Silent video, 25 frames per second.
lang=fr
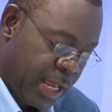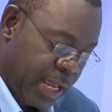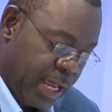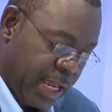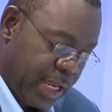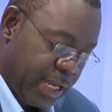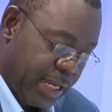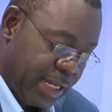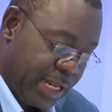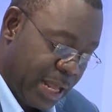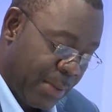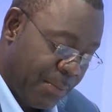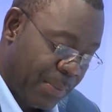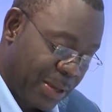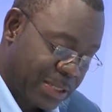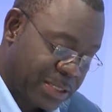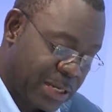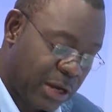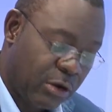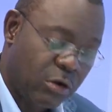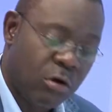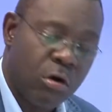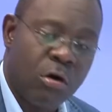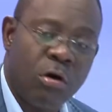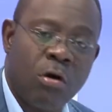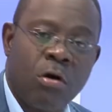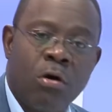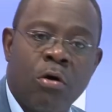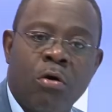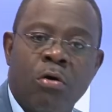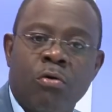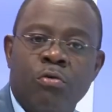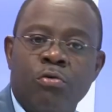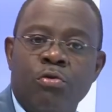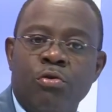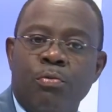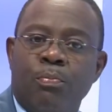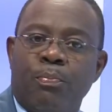Il n'est pas encore
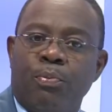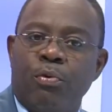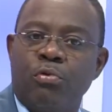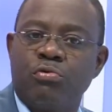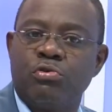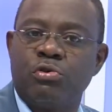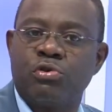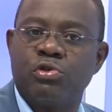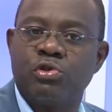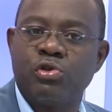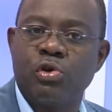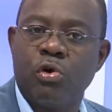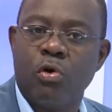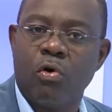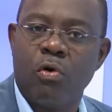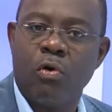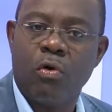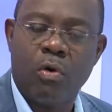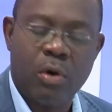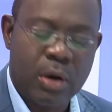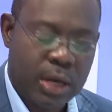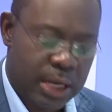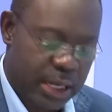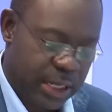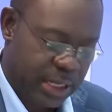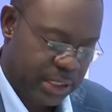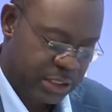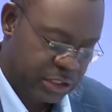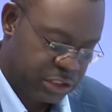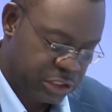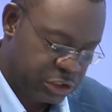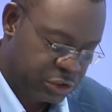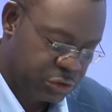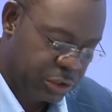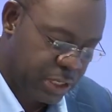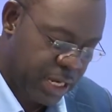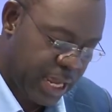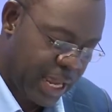une production
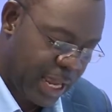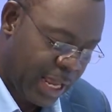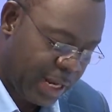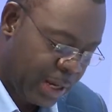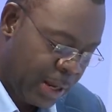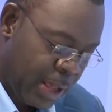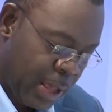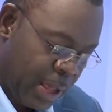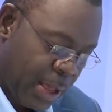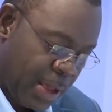industrielle,